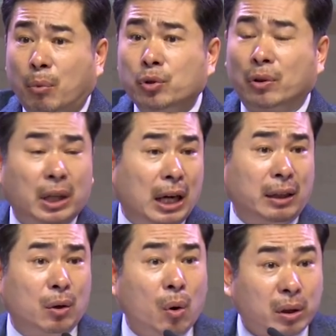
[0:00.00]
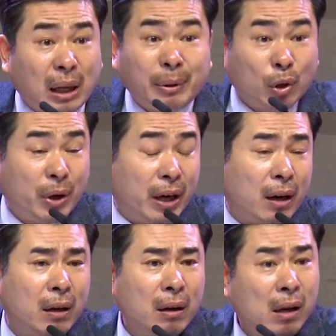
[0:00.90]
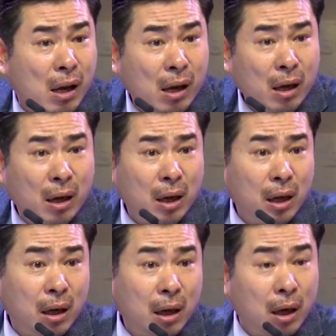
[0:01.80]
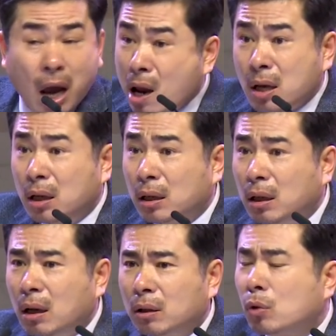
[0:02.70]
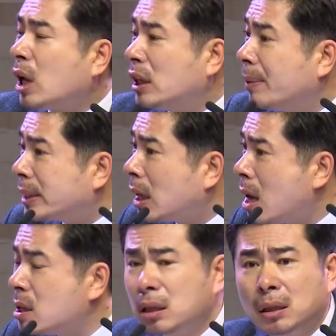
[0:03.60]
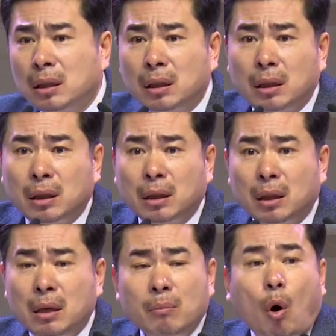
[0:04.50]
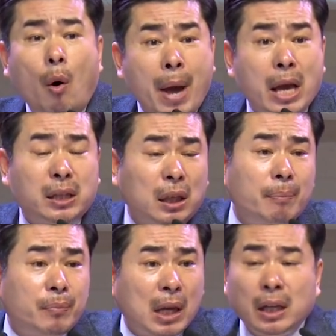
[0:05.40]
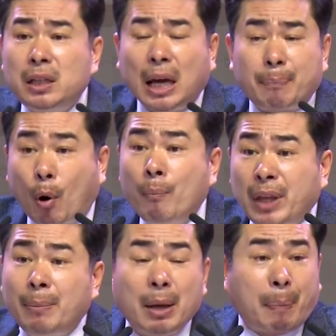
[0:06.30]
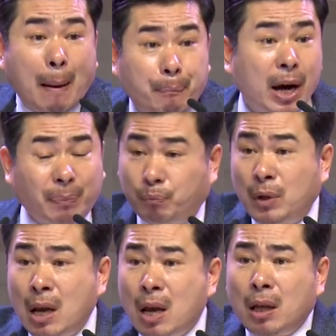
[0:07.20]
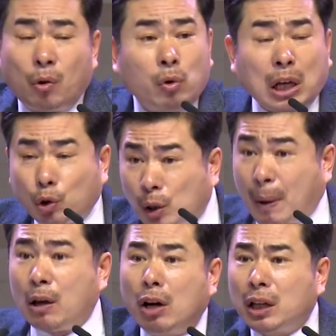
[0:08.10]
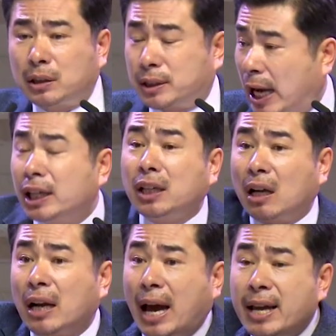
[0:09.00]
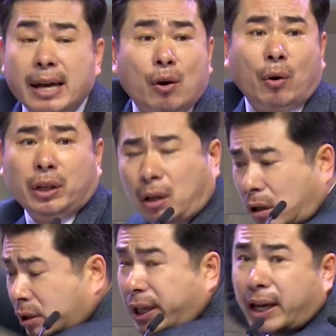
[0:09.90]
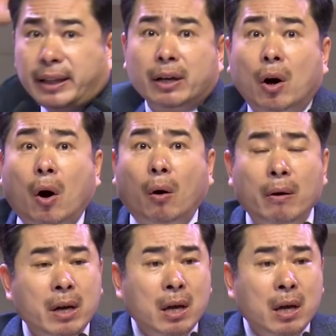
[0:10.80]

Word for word: 모종해야 되고 그 다음에 또 뭐야? 에? 예? 농사 안 잡았어? 봄에 지금 이제 봄 되면 바빠 농사꾼들 여기 쟁기 갈아놔야 되고 이거 헛게 야 되고